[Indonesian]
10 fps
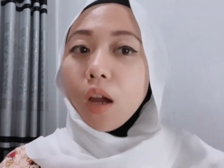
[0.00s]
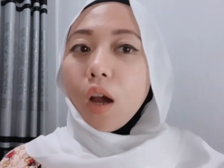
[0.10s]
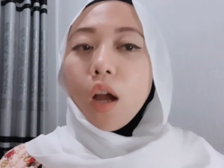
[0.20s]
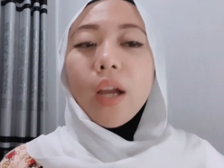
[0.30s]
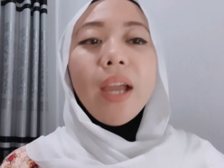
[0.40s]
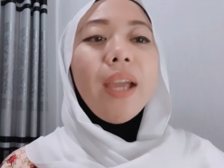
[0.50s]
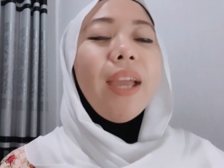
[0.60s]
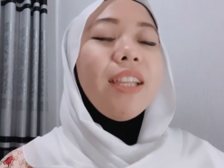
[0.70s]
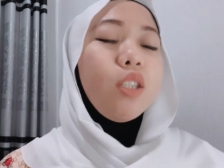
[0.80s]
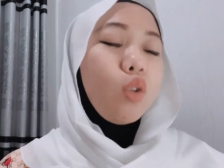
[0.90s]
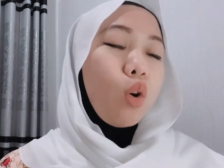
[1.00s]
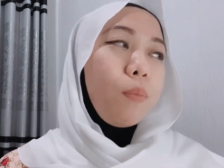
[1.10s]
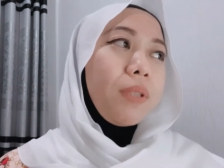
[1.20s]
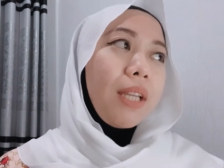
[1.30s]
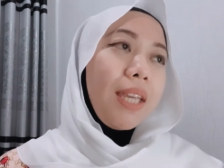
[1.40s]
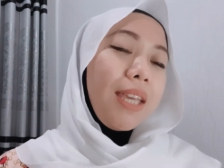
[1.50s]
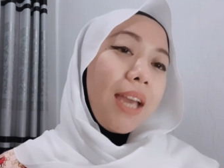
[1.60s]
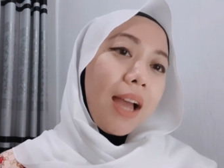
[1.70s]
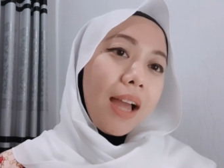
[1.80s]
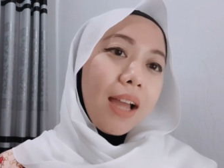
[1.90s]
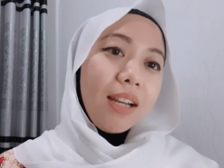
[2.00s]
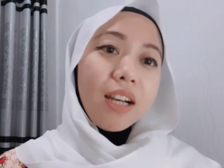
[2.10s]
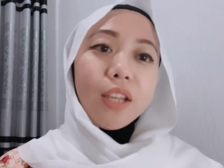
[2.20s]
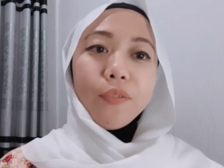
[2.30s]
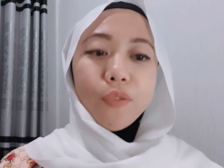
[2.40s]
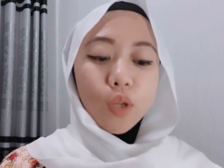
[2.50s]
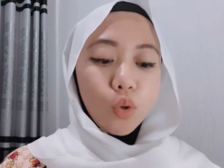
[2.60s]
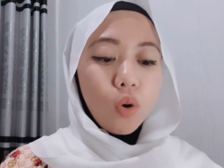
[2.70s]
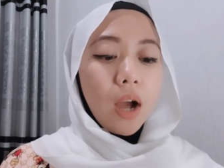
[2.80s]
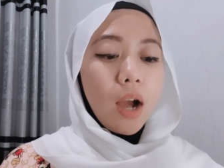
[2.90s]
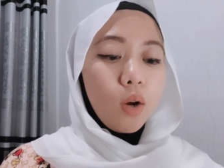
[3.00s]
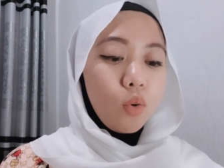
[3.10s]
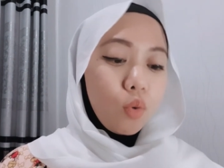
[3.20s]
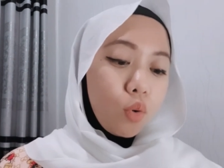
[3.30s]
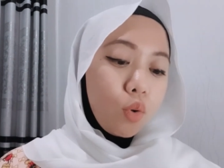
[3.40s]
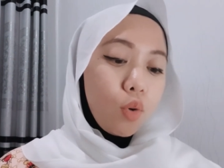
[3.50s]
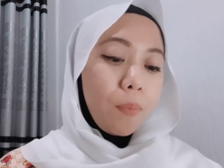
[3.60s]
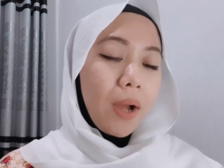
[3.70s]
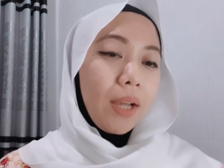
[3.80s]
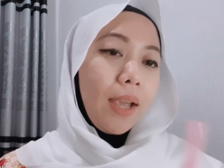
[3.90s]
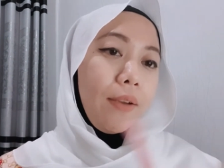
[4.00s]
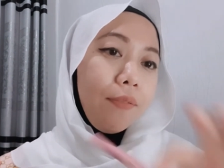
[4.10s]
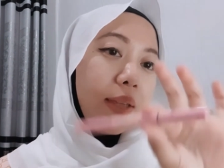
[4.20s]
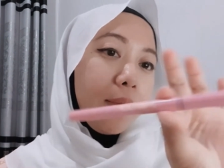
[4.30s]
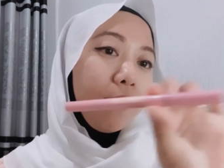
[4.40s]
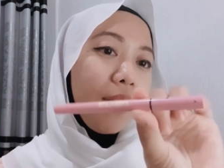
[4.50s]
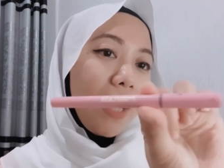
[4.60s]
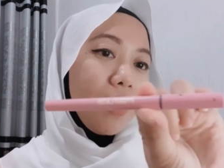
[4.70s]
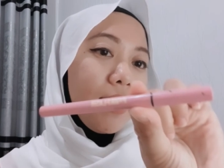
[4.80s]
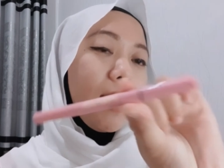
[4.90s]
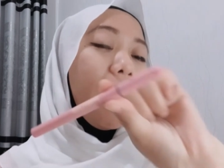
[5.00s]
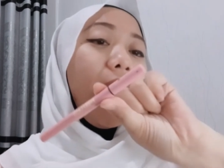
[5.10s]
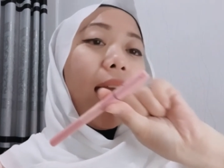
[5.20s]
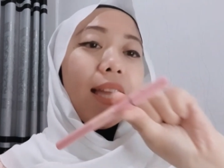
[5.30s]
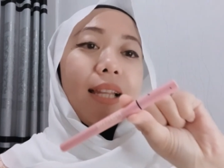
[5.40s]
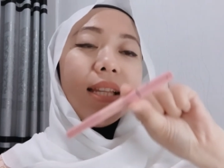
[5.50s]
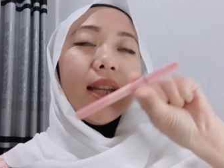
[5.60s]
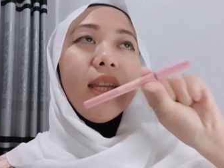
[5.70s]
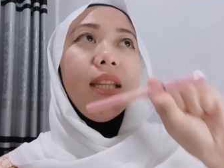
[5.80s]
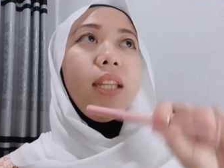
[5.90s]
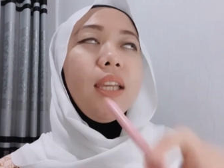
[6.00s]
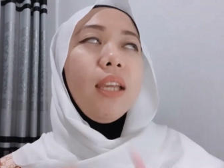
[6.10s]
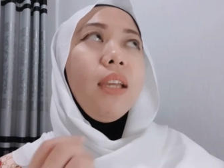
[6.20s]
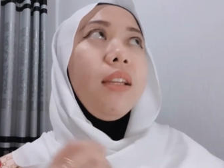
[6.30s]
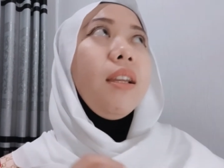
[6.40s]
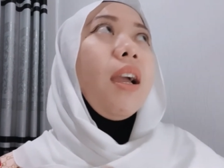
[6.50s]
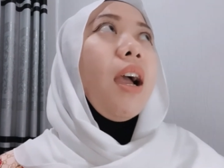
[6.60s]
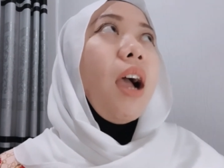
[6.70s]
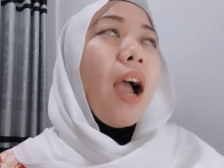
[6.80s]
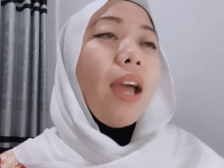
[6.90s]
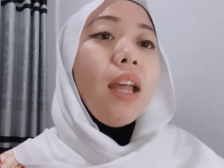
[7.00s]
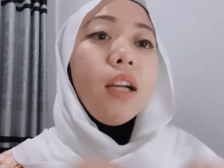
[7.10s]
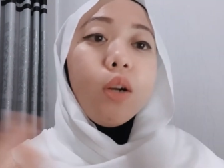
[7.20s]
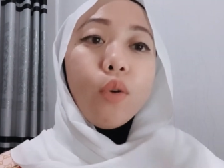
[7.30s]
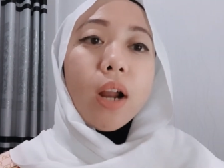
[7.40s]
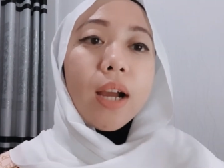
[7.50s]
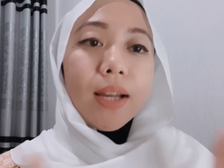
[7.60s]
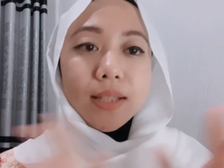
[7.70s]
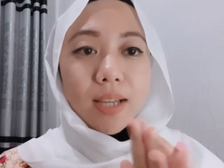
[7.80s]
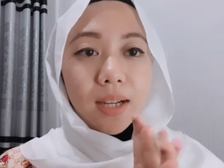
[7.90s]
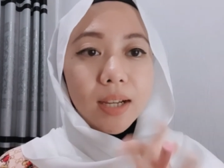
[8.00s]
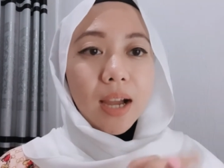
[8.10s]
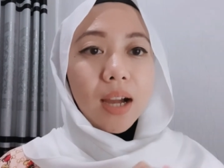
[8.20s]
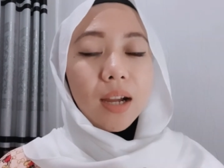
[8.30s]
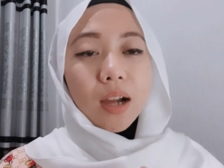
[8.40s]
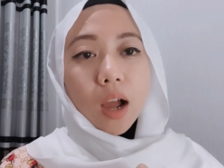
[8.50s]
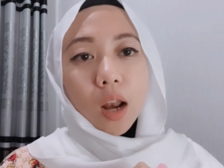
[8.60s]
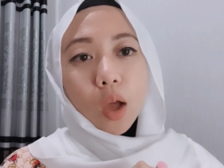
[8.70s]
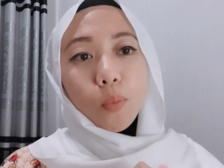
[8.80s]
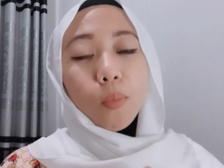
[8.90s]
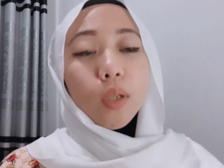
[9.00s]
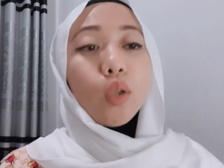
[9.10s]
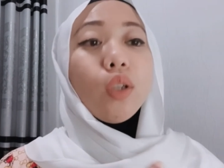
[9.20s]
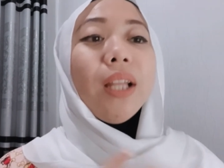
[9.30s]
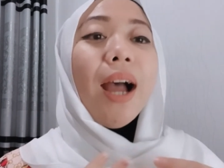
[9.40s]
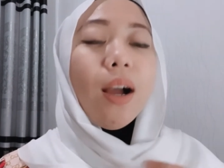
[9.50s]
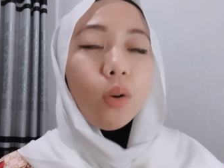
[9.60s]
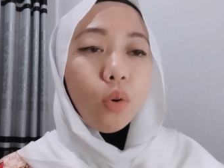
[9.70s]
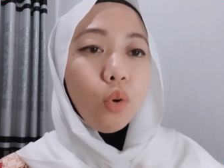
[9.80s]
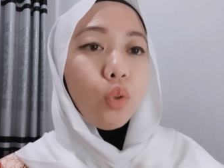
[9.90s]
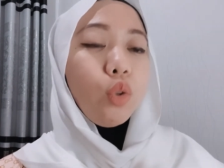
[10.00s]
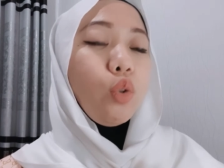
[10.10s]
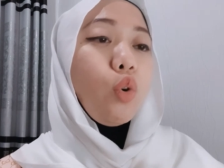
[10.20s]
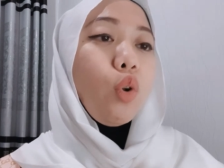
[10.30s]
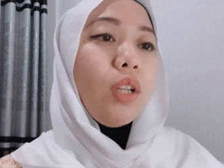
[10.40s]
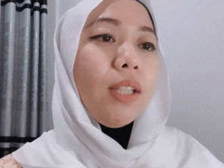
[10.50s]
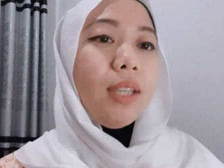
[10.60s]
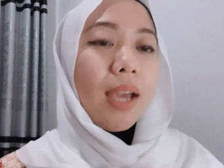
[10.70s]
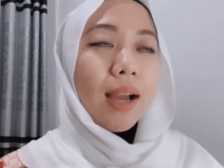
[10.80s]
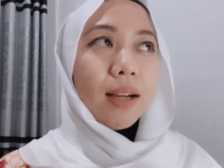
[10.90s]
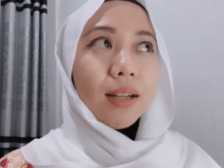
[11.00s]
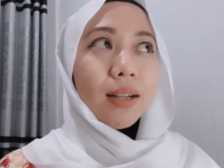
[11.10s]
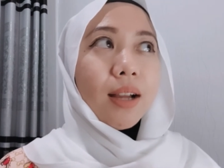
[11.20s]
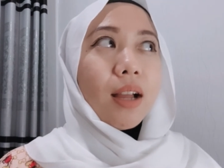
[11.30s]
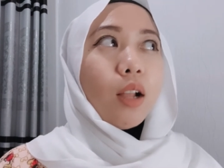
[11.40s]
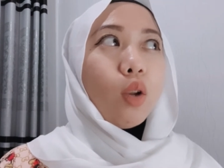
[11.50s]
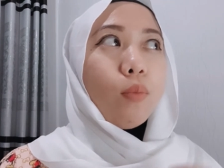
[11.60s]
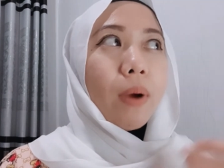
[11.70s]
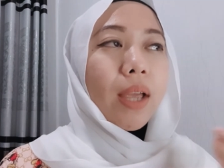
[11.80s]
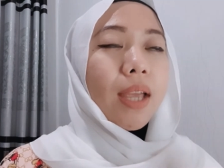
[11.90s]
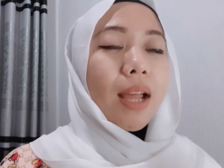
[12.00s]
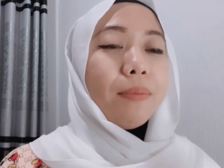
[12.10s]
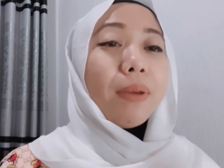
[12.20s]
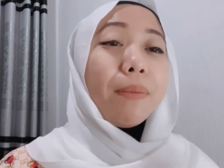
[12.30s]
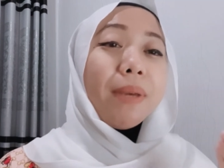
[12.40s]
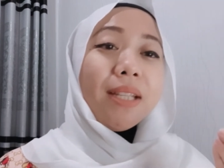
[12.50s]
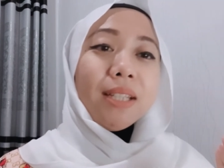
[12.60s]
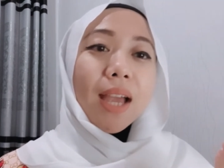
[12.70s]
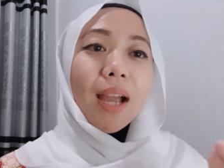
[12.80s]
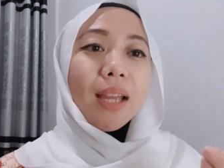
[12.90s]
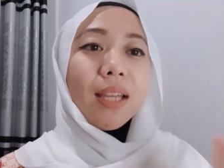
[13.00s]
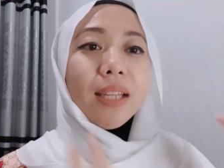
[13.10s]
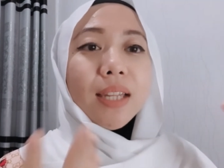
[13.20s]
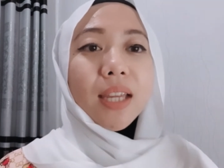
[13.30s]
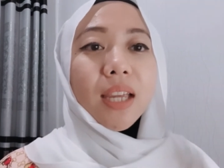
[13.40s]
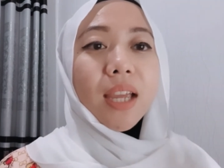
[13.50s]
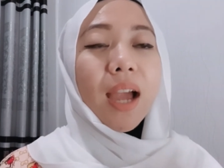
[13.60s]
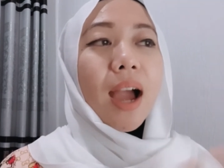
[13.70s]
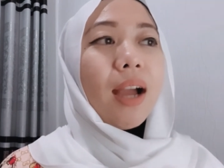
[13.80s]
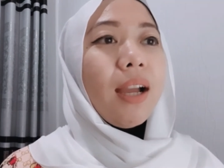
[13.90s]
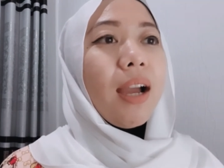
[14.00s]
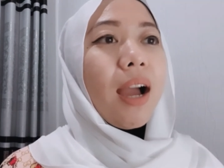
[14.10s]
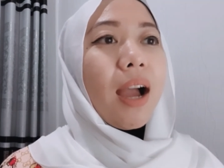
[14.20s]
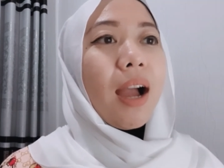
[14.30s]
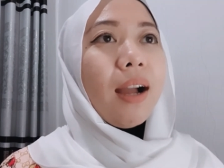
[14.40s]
Oke, okay, kayaknya cukup sekian review aku pakai Pink Flash eyeliner ini. Ada kekurangannya nggak? Kalau menurut aku untuk kulit yang lumayan berminyak ini agak